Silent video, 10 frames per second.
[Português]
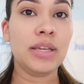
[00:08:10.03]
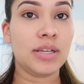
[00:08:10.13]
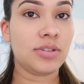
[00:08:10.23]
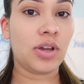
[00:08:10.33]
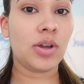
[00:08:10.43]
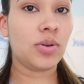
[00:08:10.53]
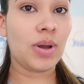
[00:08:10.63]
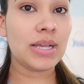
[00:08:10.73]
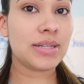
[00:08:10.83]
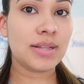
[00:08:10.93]
Que é só eu e o
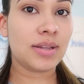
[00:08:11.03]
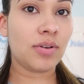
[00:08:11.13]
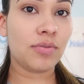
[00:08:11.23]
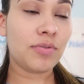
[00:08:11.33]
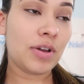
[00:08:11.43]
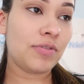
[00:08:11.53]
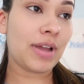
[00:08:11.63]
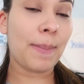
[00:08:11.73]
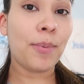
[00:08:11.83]
Wesley, então vai ficar